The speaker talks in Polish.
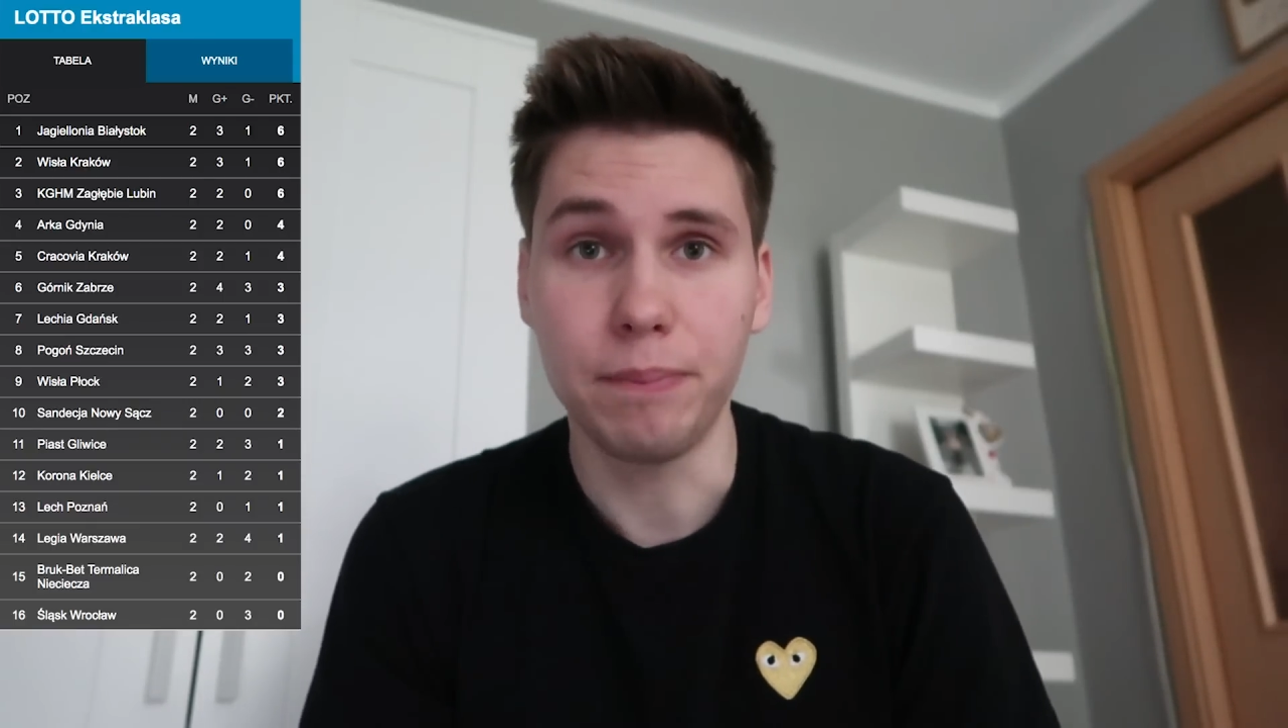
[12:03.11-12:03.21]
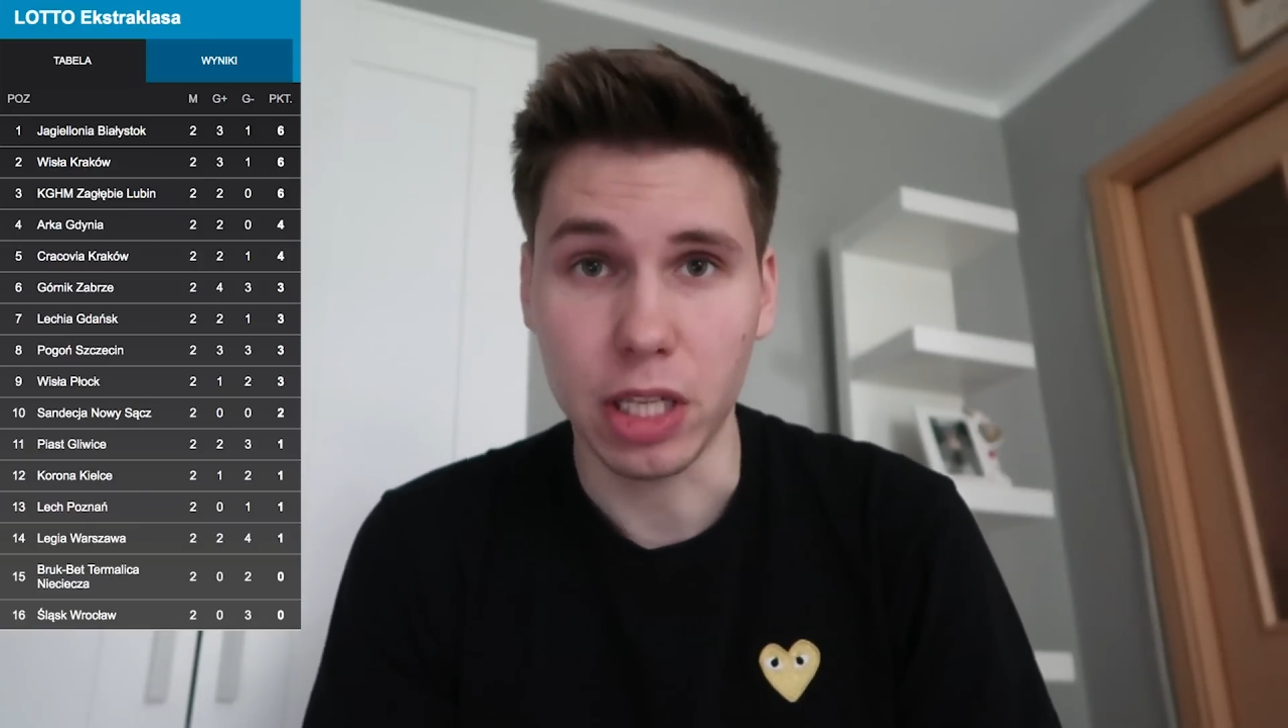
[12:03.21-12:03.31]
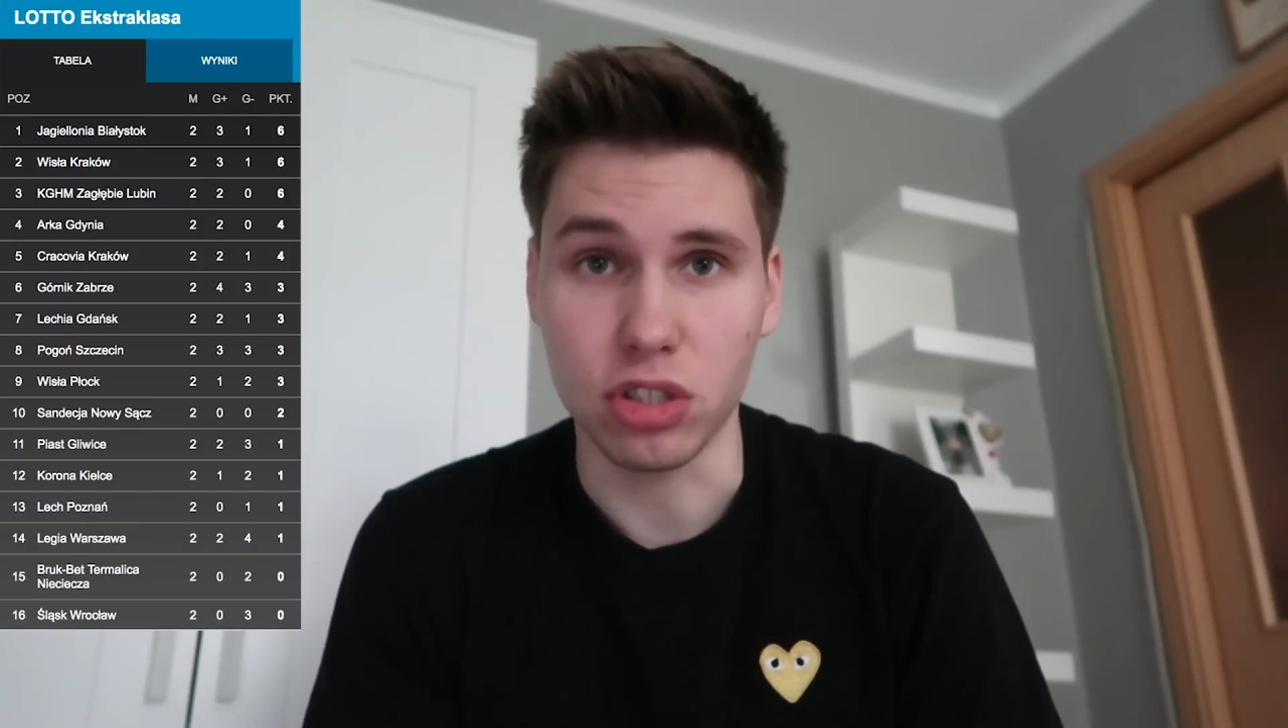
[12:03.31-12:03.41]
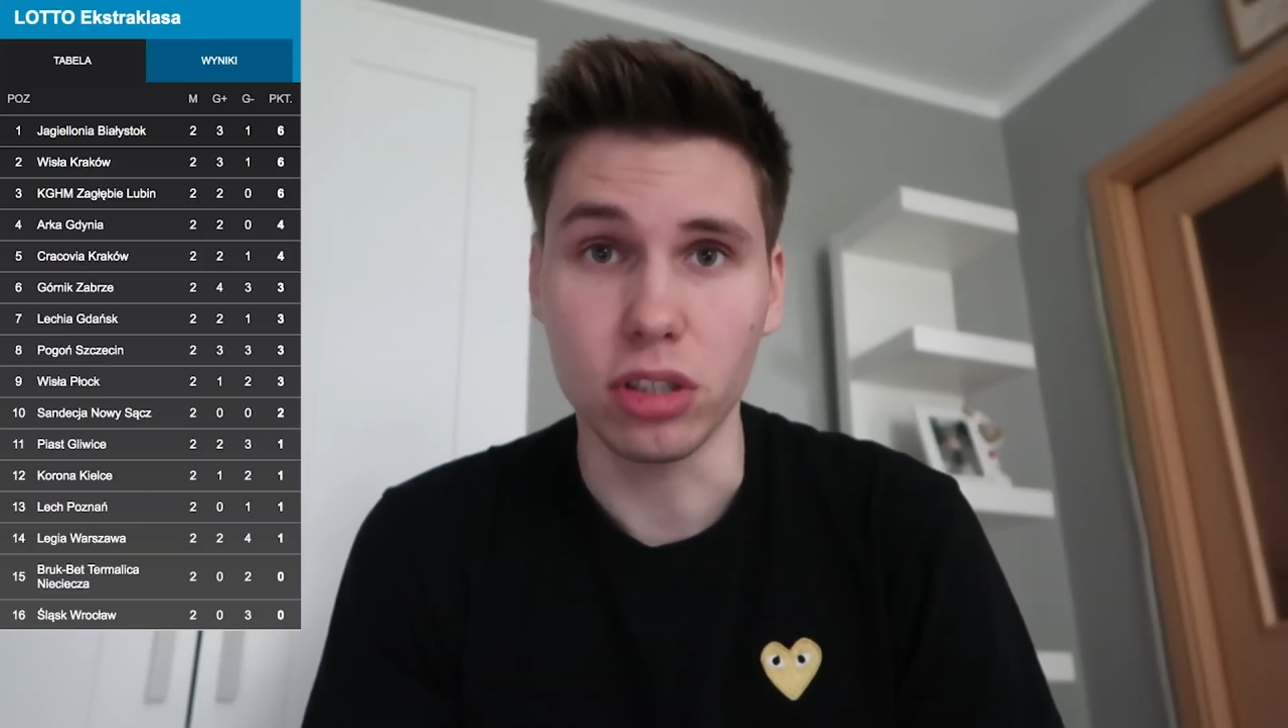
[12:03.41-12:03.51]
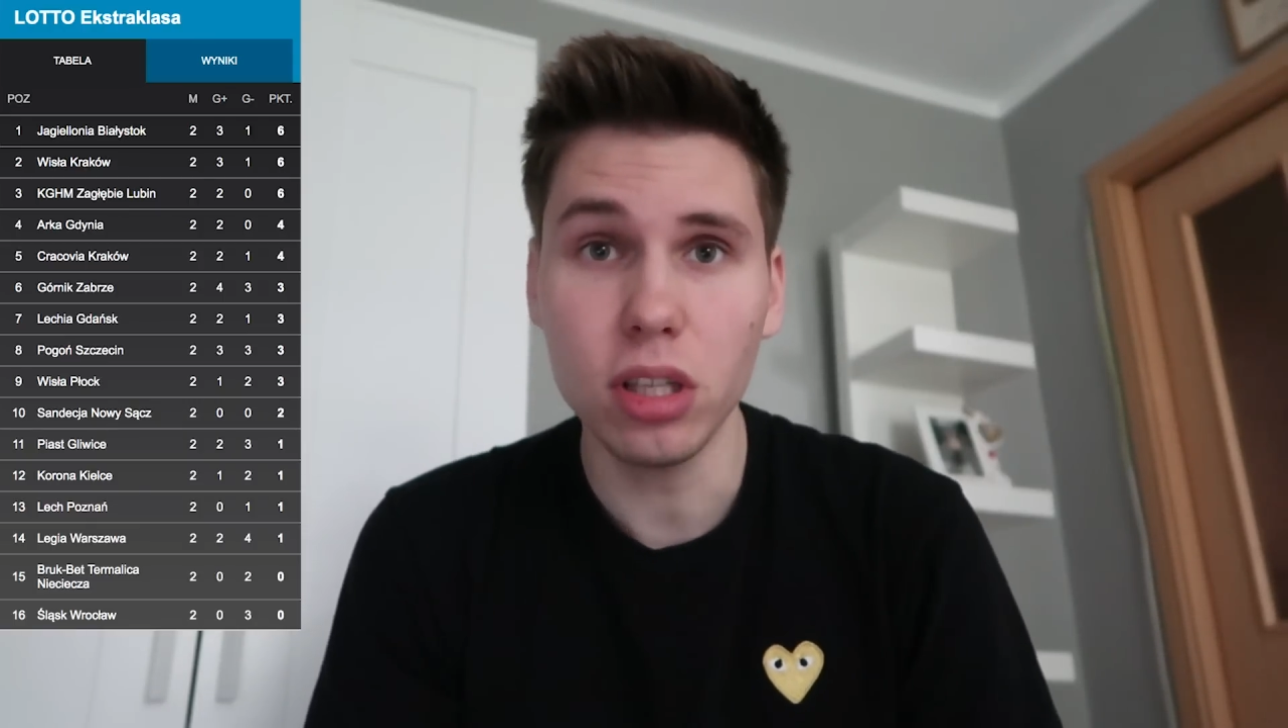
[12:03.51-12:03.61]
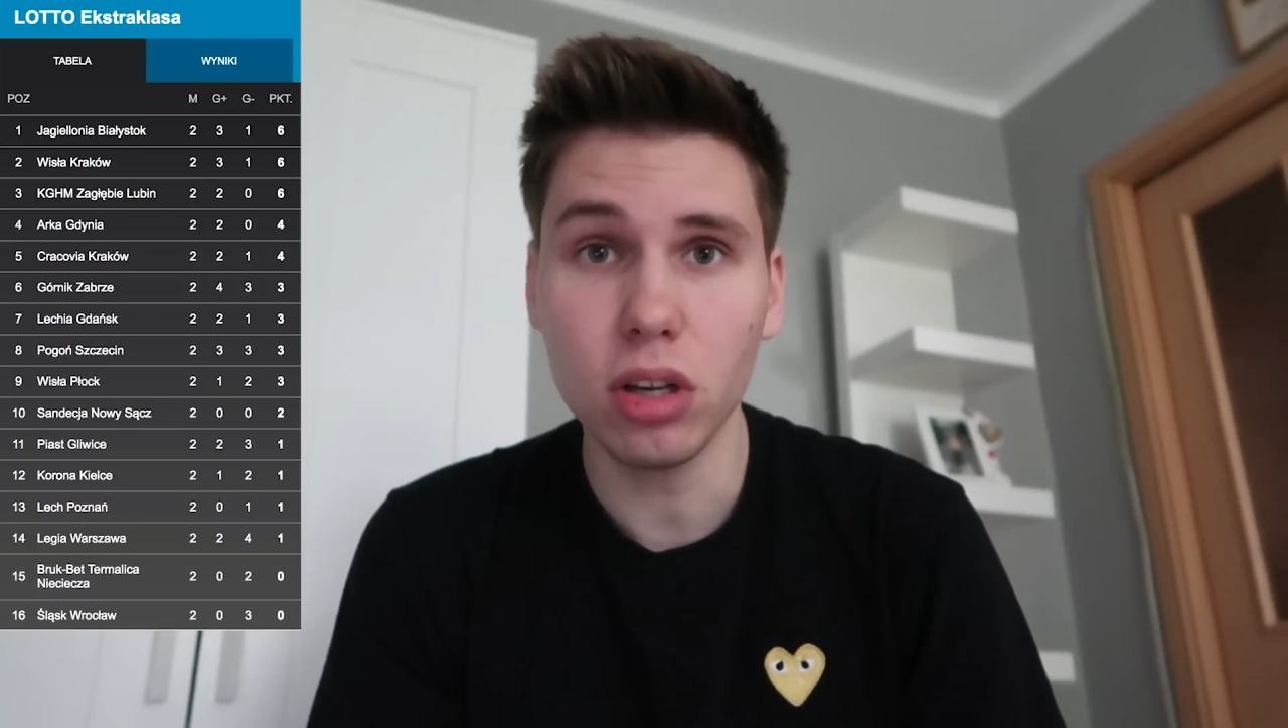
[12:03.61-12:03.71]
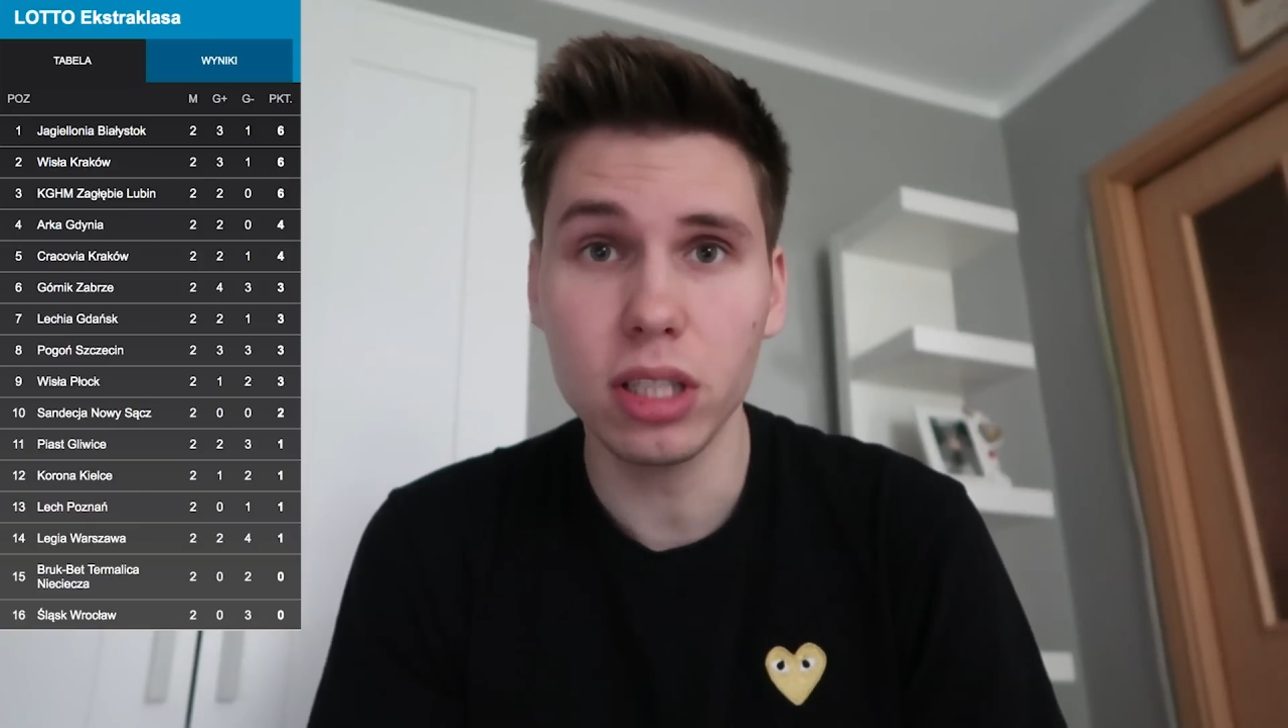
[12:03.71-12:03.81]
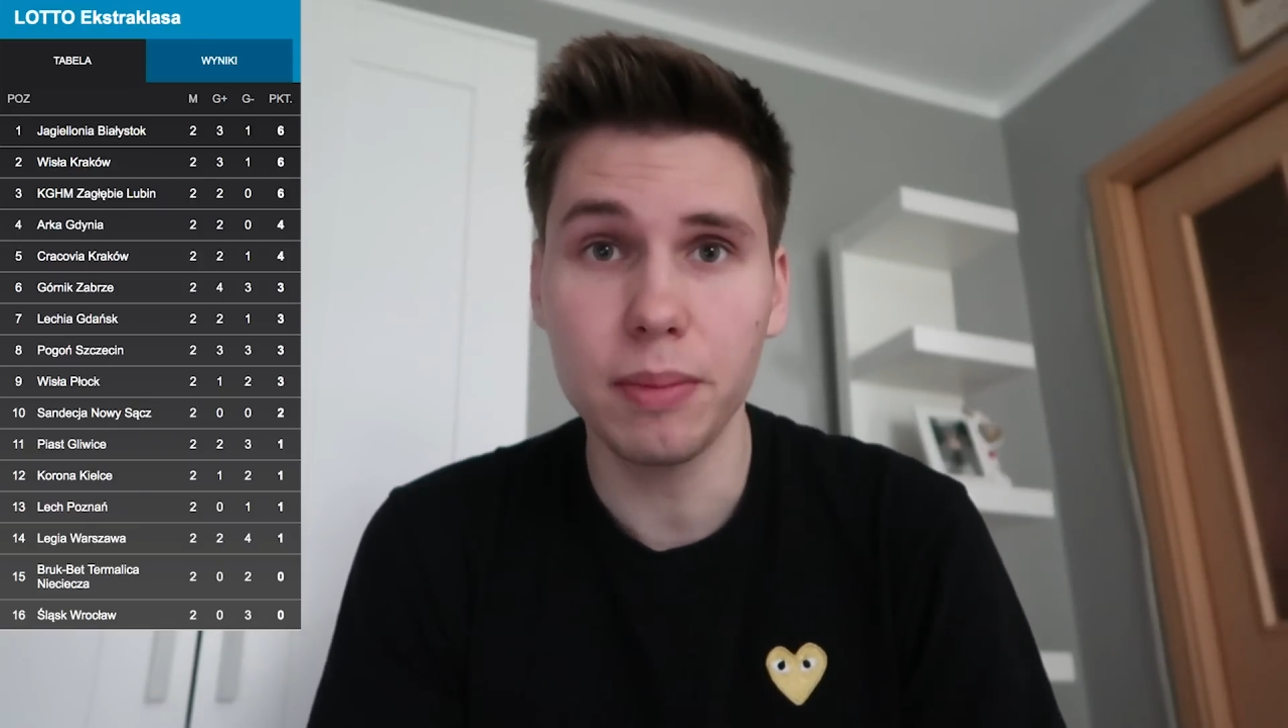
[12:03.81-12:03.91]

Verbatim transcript: Także tyle